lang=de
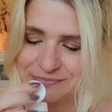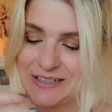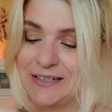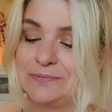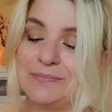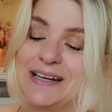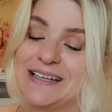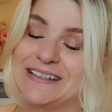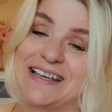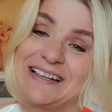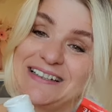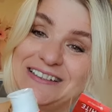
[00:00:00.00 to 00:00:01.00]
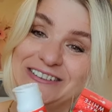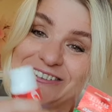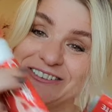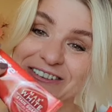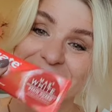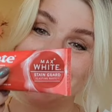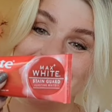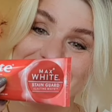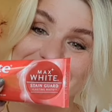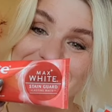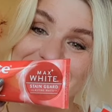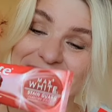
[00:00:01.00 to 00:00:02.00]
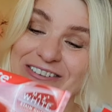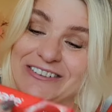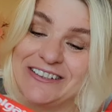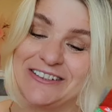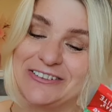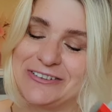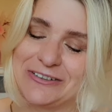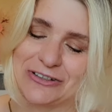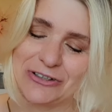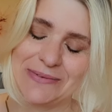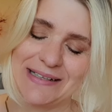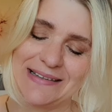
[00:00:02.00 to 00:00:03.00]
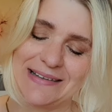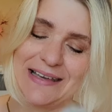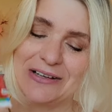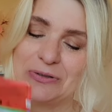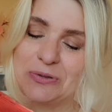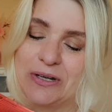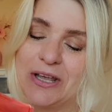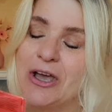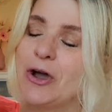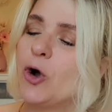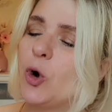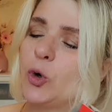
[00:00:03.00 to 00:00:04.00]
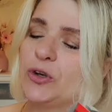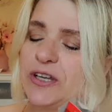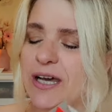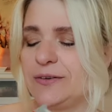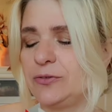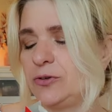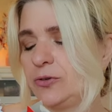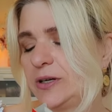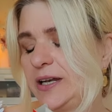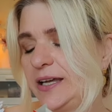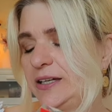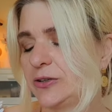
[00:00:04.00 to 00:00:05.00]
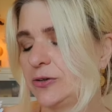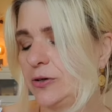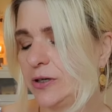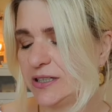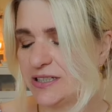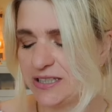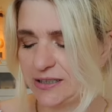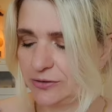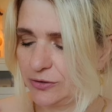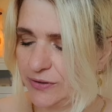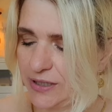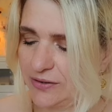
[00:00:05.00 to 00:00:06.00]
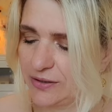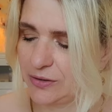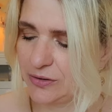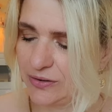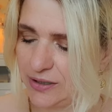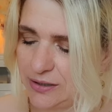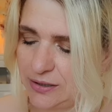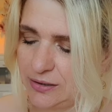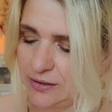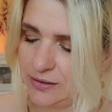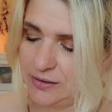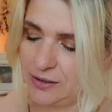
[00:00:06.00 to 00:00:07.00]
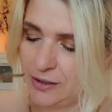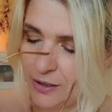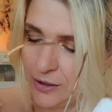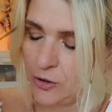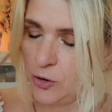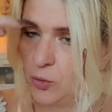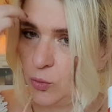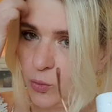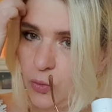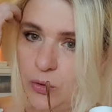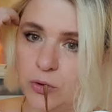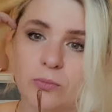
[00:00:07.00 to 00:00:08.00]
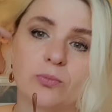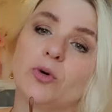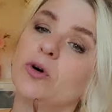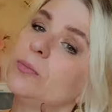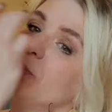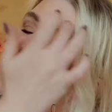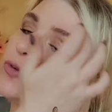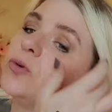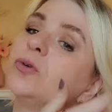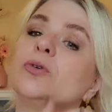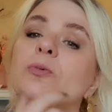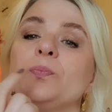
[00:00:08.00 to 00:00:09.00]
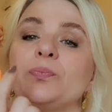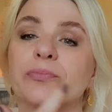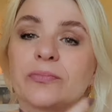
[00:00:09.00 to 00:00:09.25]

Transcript: Ja, mag ich gerne den Geruch. Also riechen tut sie schon mal sehr gut. Und die hat wohl so kleine Körnchen, so wie das aussieht, ähm, um so